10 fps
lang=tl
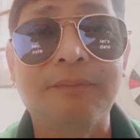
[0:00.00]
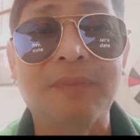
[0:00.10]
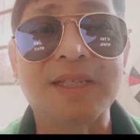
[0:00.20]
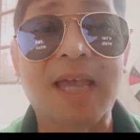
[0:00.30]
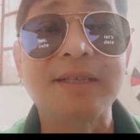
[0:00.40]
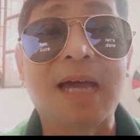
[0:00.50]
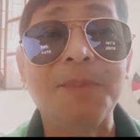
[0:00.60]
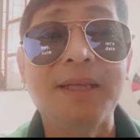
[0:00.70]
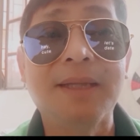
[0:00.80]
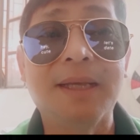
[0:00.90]
saan ka
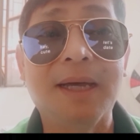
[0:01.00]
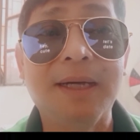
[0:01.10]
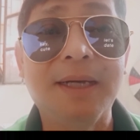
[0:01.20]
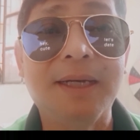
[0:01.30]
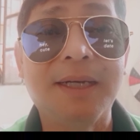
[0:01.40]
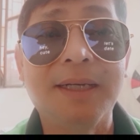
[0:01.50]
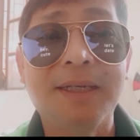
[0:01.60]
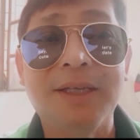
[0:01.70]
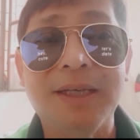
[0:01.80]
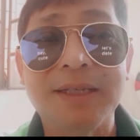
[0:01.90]
man, uh,
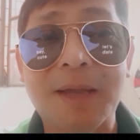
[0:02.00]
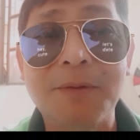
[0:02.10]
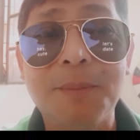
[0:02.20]
saan